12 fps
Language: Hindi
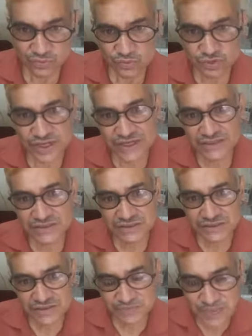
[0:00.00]
मुझे
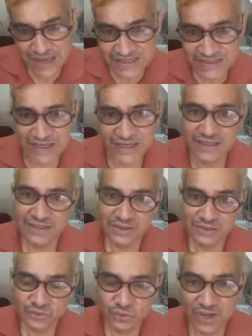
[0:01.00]
स्पेशली
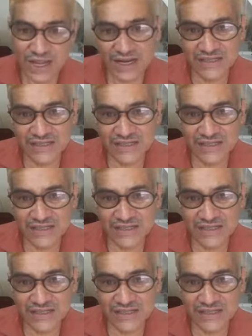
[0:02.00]
तुला